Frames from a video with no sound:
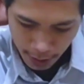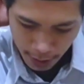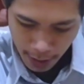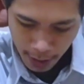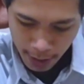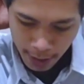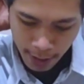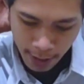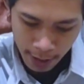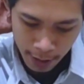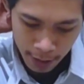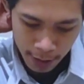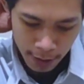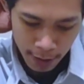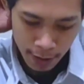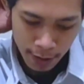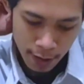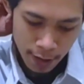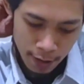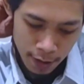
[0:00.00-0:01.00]
la
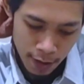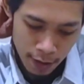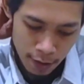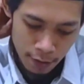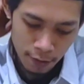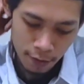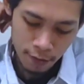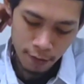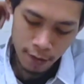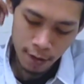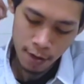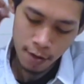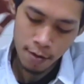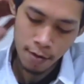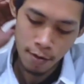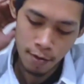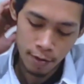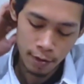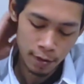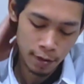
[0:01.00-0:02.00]
yakina kang ora
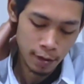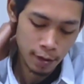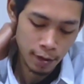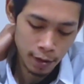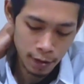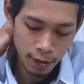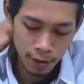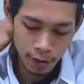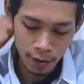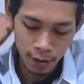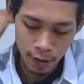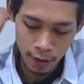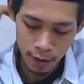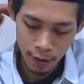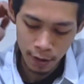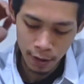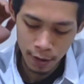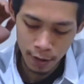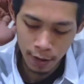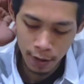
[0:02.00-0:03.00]
ono
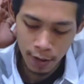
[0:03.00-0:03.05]
jenise